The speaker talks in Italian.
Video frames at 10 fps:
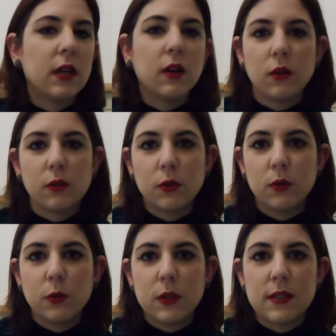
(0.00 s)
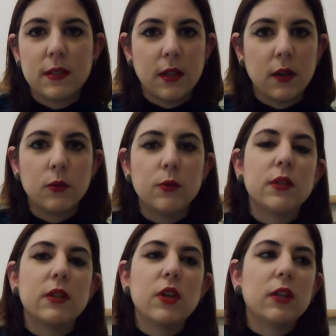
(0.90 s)
così d'accordo con queste
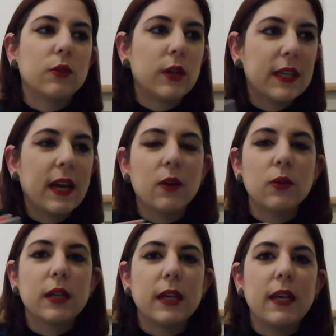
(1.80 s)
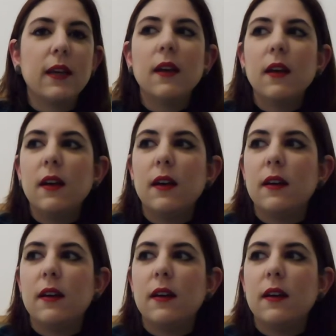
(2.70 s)
accuse, certo è chiaro che